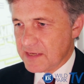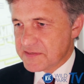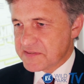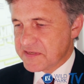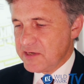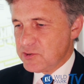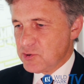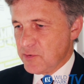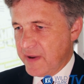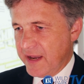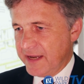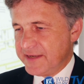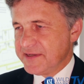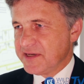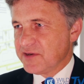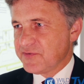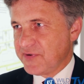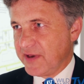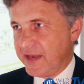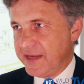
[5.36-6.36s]
Ja, es geht um
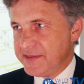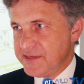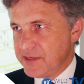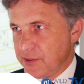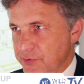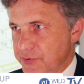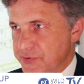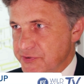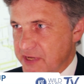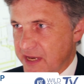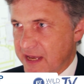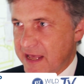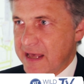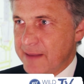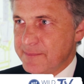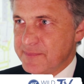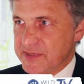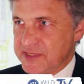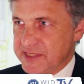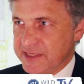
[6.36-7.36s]
einige Veränderungen der
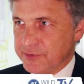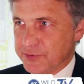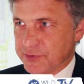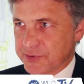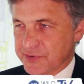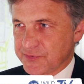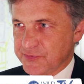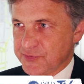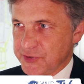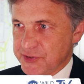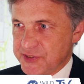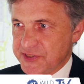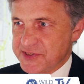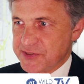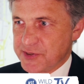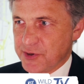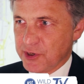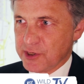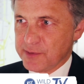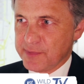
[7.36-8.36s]
Rahmenbedingungen für
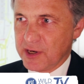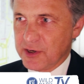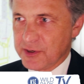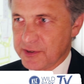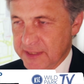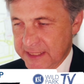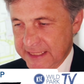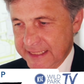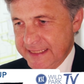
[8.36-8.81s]
diesen Neubau,